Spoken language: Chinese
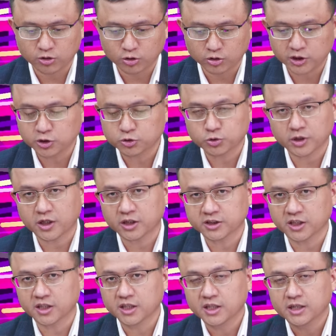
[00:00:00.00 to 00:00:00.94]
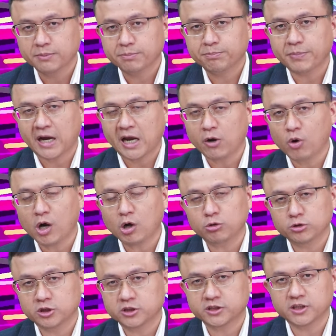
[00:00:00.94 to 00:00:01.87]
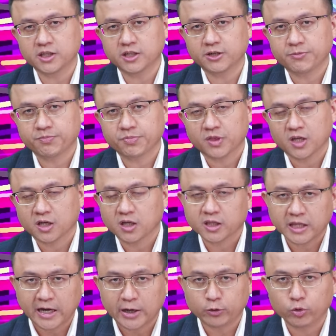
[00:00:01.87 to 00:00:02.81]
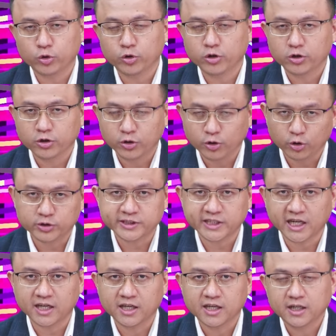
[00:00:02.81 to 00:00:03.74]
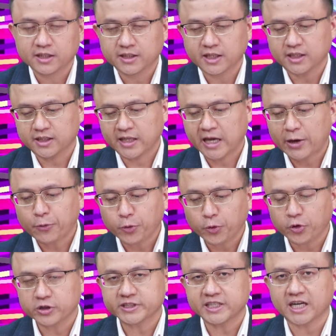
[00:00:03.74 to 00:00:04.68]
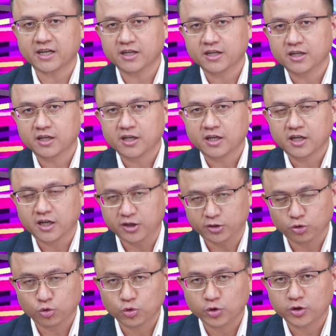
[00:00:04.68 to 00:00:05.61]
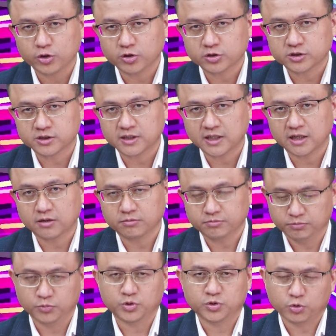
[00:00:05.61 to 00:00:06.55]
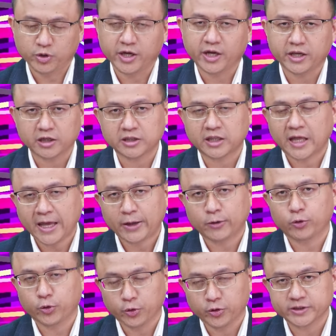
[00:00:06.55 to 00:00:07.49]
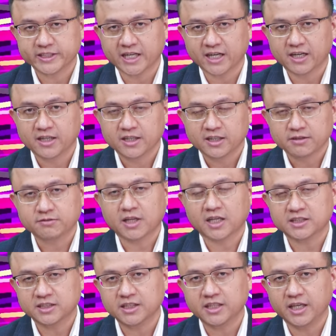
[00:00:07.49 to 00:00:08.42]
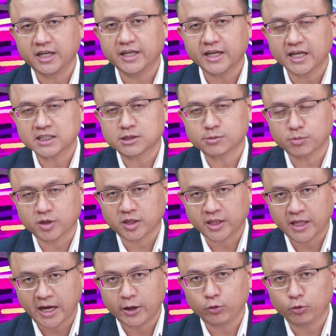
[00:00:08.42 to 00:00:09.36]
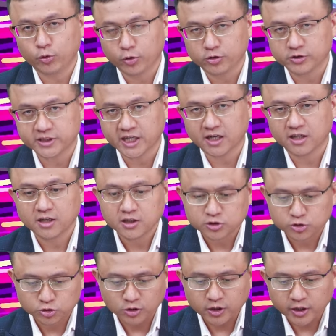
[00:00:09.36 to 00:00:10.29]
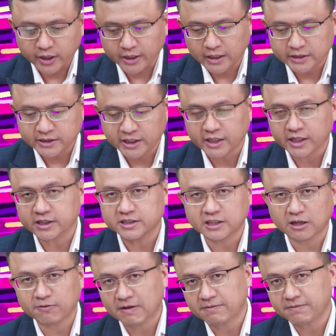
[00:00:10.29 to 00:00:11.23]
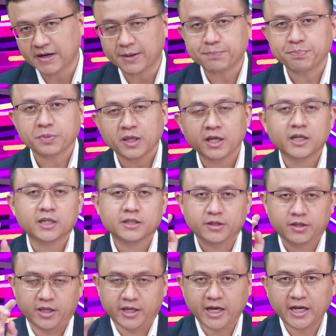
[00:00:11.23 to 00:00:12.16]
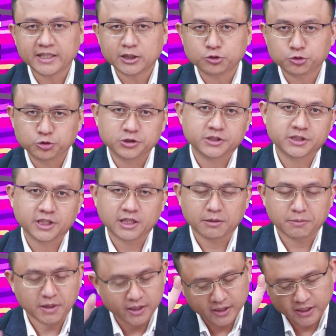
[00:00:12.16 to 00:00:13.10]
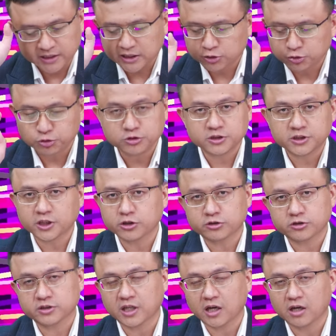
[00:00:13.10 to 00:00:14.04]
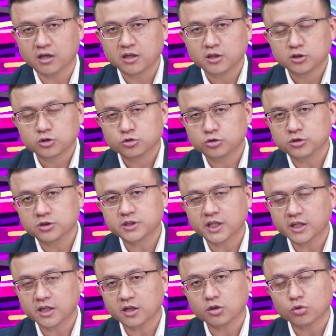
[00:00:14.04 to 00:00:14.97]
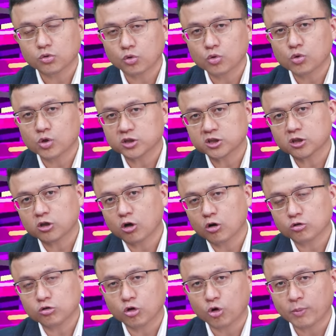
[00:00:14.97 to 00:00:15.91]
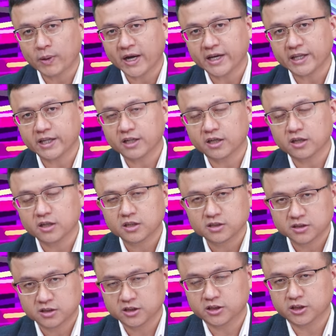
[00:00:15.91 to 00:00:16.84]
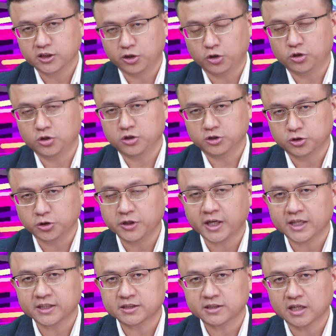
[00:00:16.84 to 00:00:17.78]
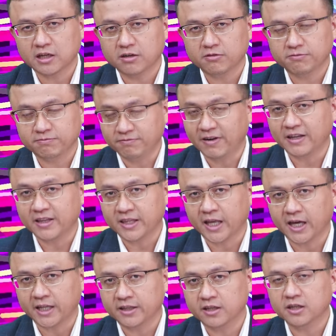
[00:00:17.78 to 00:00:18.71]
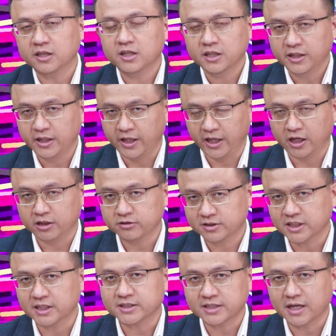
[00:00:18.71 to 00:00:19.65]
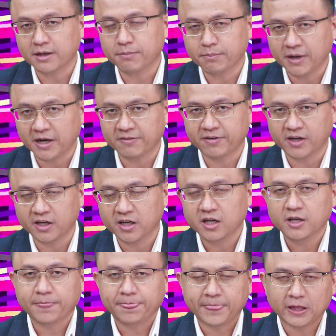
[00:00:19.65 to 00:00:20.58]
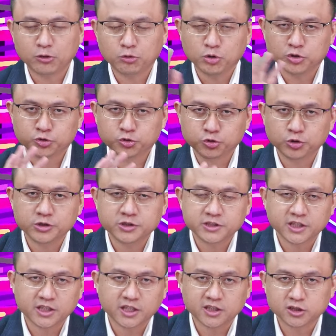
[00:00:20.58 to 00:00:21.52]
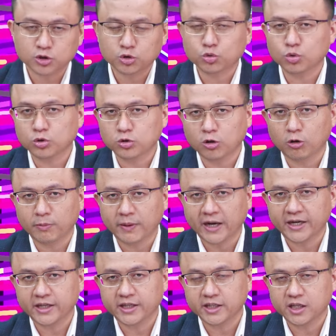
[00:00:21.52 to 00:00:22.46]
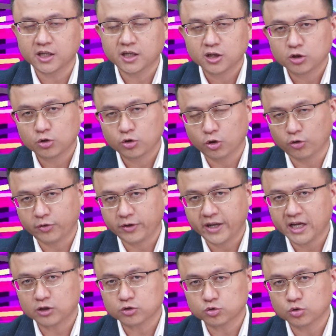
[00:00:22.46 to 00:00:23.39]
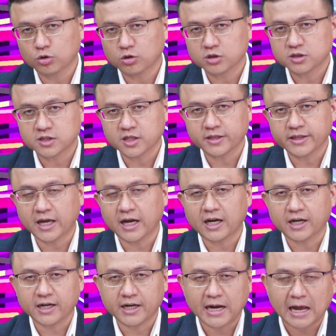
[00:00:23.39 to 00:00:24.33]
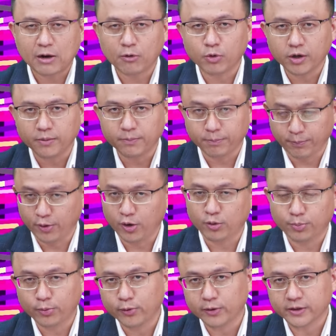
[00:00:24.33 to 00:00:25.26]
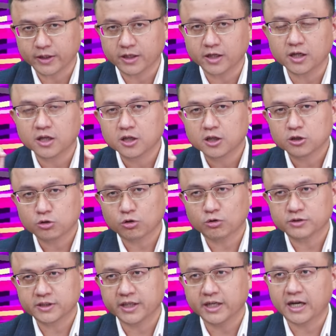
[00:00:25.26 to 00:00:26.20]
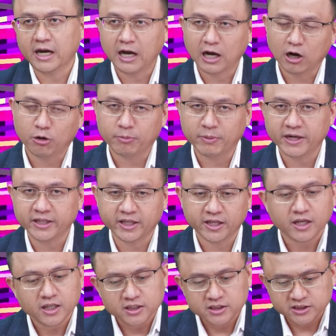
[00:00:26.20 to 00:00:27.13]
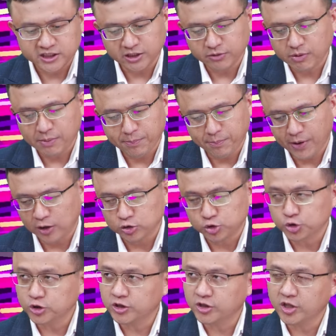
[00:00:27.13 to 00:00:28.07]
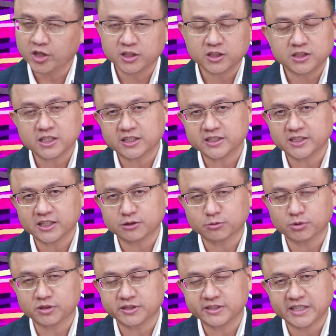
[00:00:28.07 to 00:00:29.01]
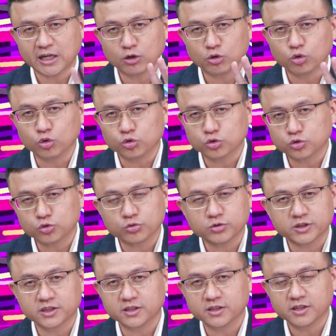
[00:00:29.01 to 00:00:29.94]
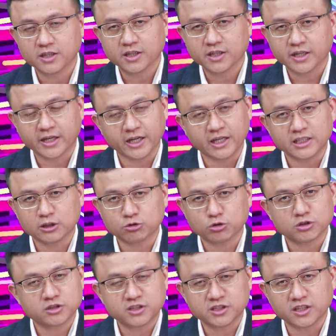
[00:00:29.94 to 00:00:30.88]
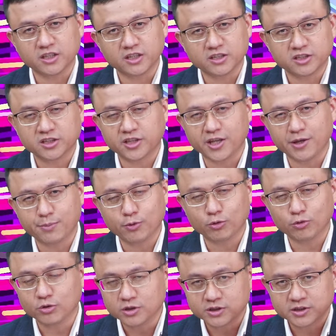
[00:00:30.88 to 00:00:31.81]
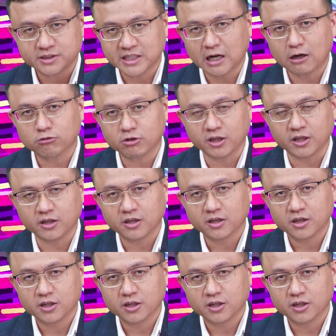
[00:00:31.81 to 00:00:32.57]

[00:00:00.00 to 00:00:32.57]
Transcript: 容易赚到钱。白话文的是呢，汰弱留强。那汰弱留强，很多人都知道。对啊，要泰弱流强，但是应该怎么泰弱流强？庄哥给大家一个小方法，你看一下均线好不好？看一下均线就知道，均线呢，如果是空头排列的，其实你就你就应该知道反弹呢，你要站在卖方。那如果均线呢是多头排列的，有量缩、震荡、拉回没有破低呢，都是一个好卖点，千万不要去听那些什么江湖术士跟你讲说这里是底部。抄底，